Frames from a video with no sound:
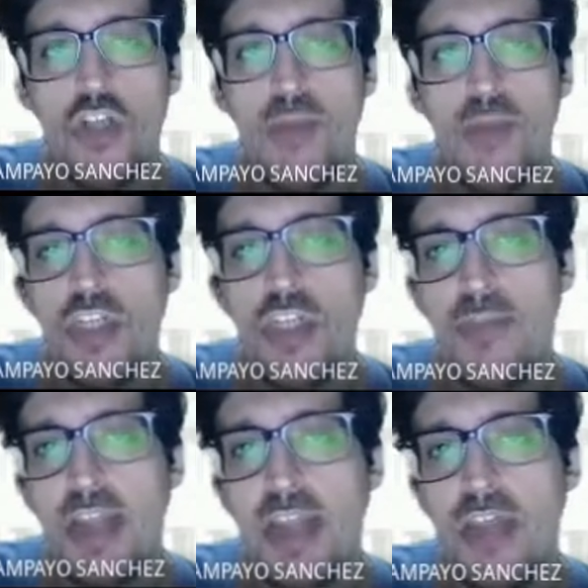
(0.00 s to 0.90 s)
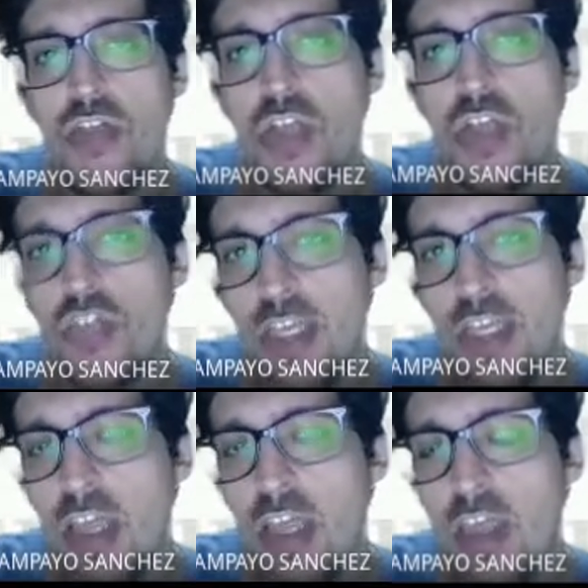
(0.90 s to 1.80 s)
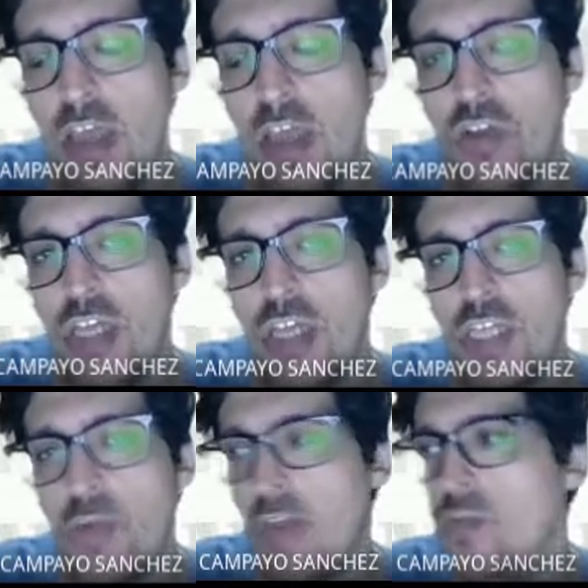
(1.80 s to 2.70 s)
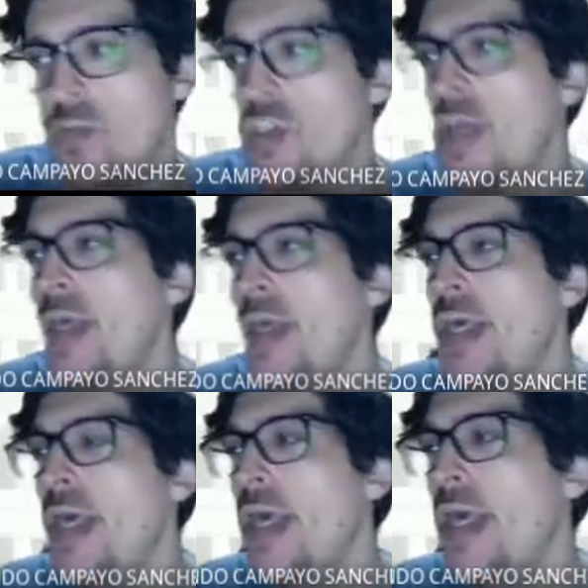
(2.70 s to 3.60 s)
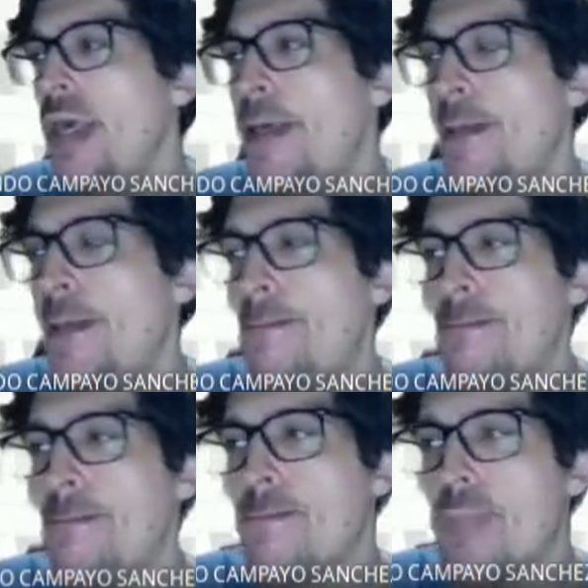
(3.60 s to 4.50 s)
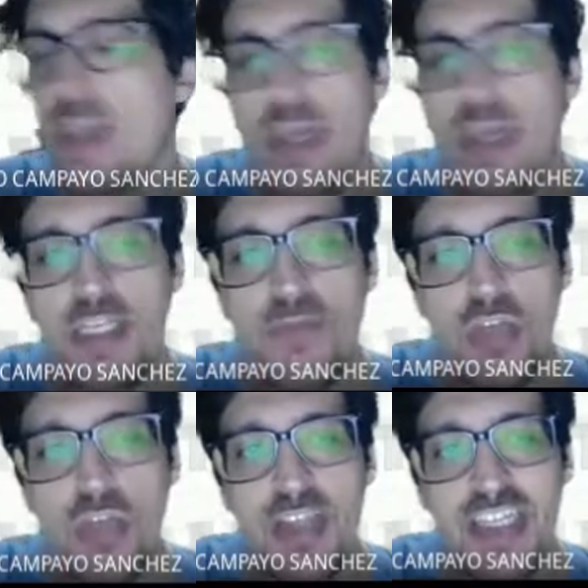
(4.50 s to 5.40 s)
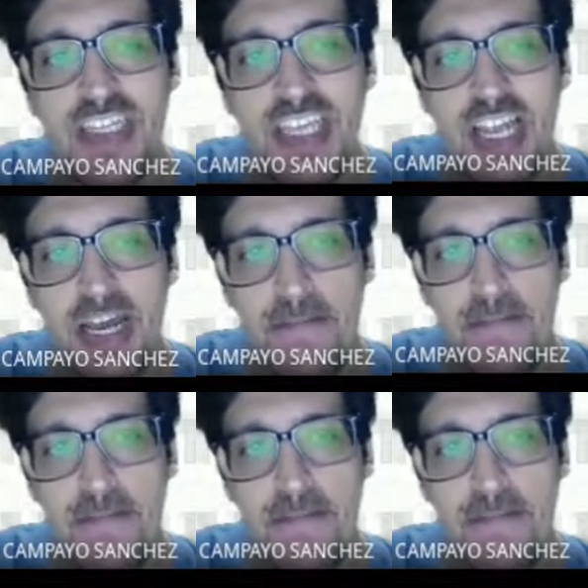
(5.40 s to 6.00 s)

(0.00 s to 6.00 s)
valores perdidos y los que, los que disponemos. Em, es importante señalar